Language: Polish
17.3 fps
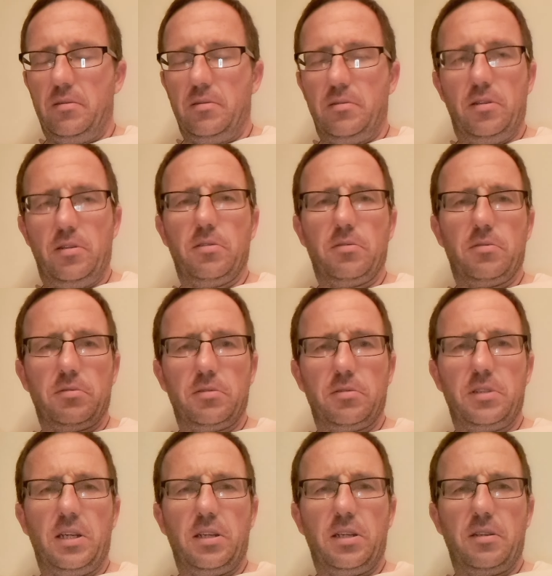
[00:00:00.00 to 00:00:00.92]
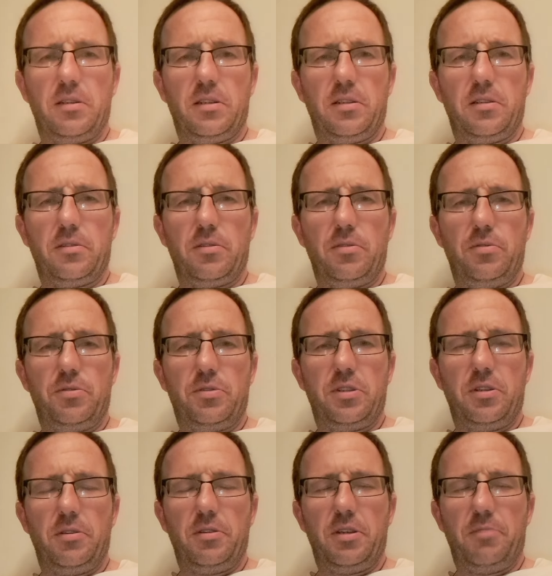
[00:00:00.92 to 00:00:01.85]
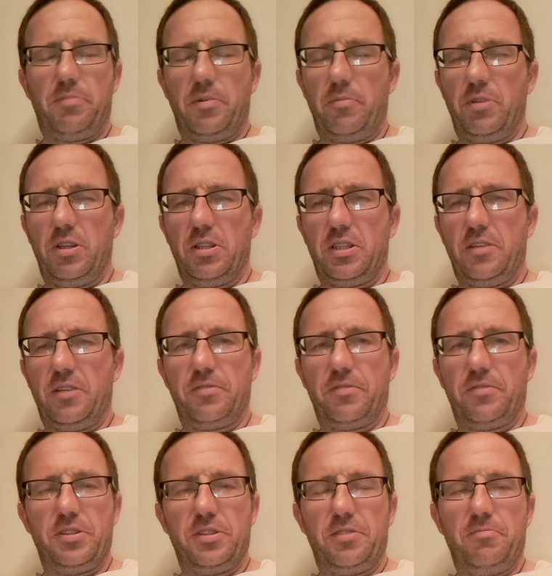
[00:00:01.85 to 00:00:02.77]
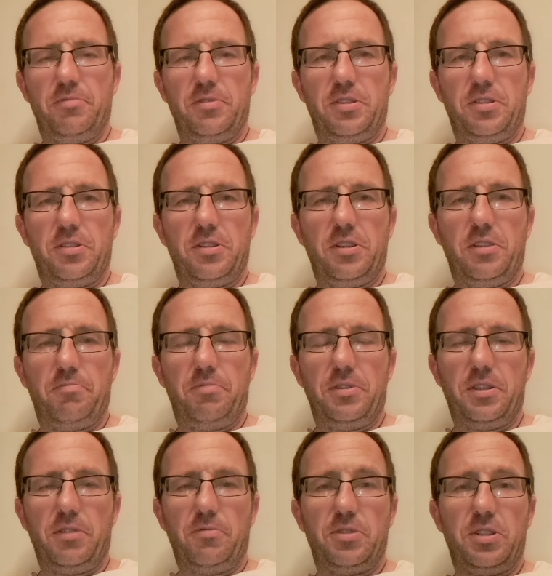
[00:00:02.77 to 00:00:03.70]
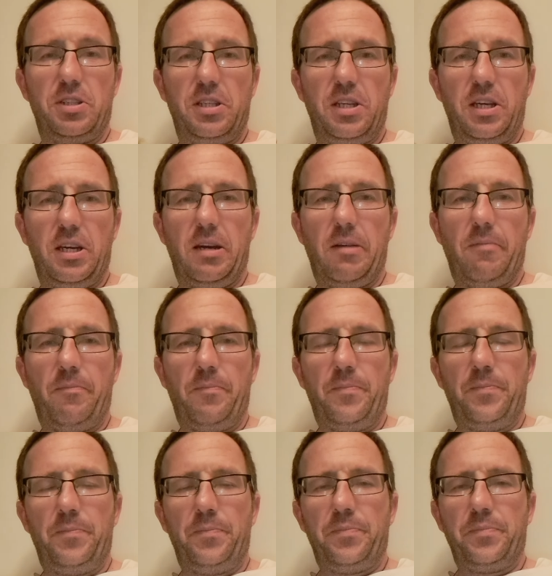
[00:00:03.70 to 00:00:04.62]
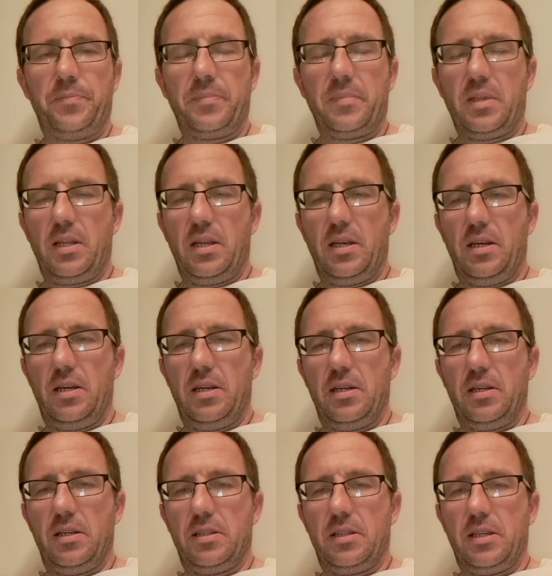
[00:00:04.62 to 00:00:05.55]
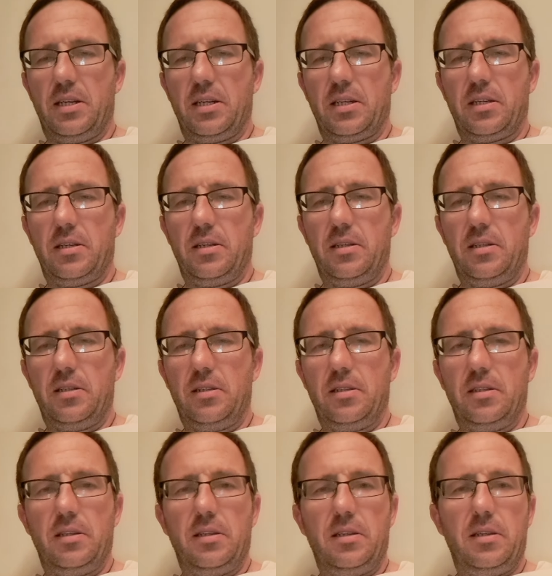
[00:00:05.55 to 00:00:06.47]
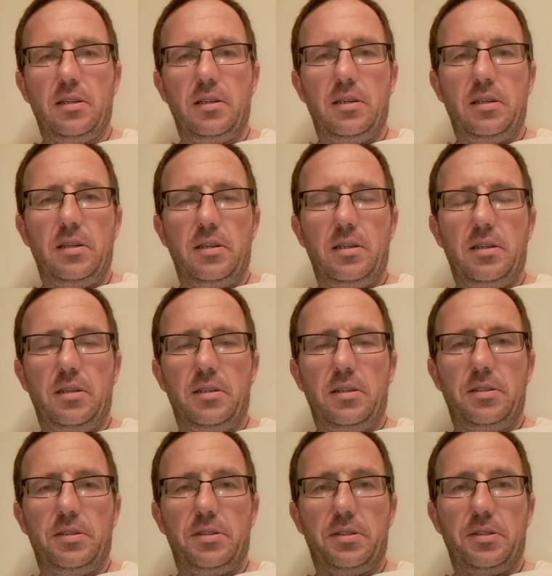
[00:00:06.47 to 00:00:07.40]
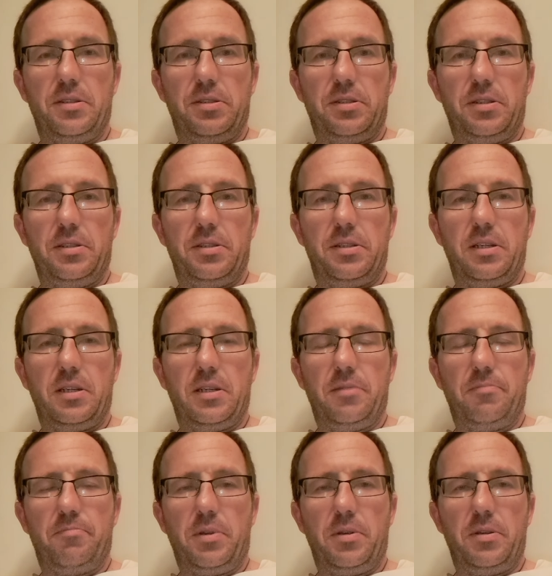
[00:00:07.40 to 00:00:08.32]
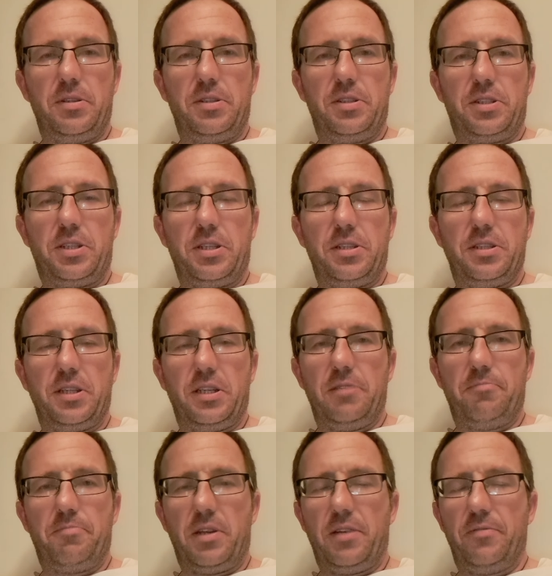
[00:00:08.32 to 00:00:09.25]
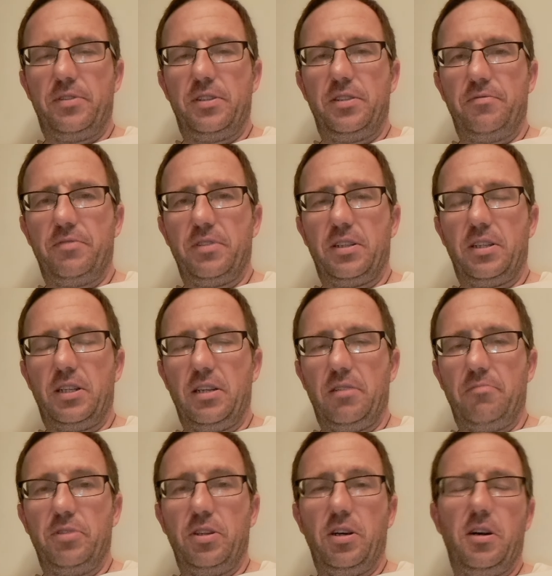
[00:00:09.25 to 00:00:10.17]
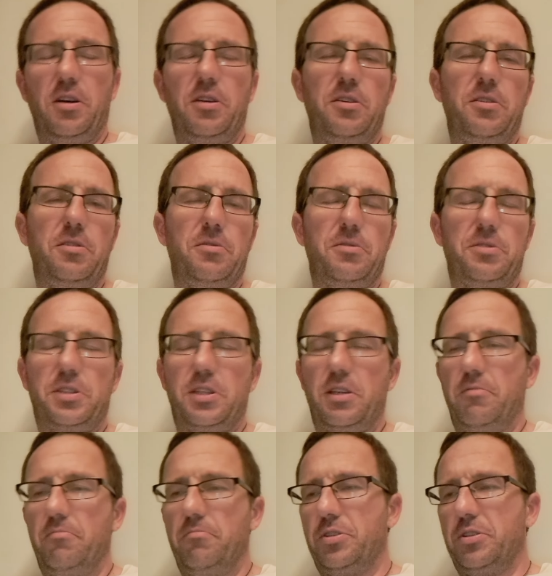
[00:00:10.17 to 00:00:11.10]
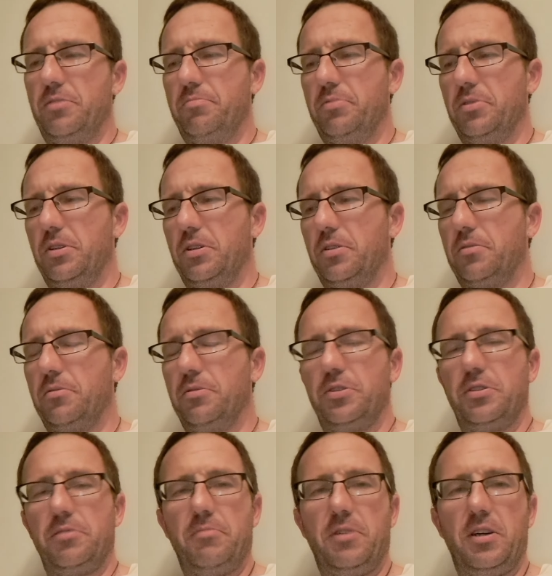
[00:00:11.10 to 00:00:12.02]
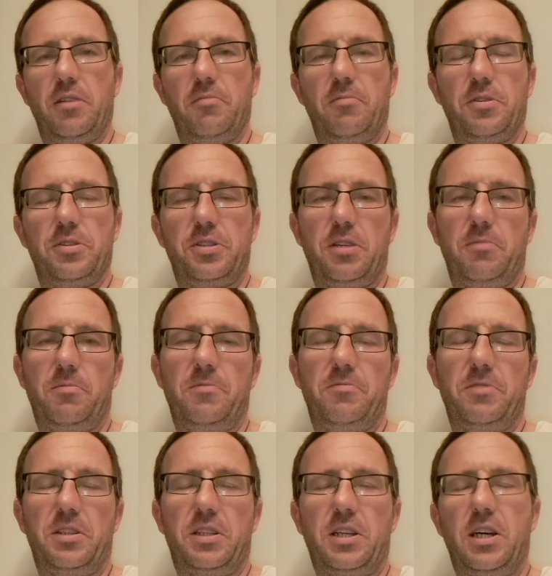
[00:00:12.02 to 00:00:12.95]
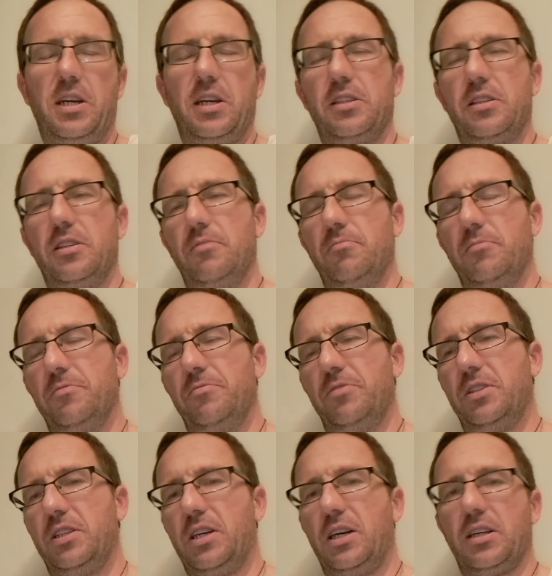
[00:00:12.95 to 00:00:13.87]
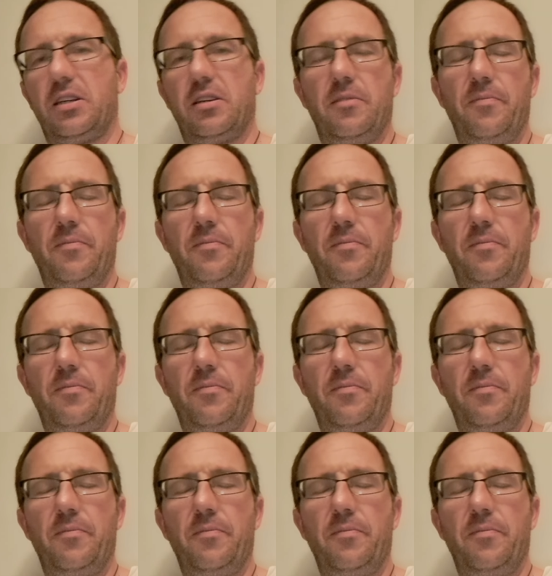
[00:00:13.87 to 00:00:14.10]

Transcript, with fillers: no, e, już nie, nie, pamiętam, w każdym razie, że napisał, że nie. E, tak? Że, że, zje, że zjada prawdziwy chleb. No i już tam, co po niektórzy mają, może ja mówię tak, a ten mówi tak.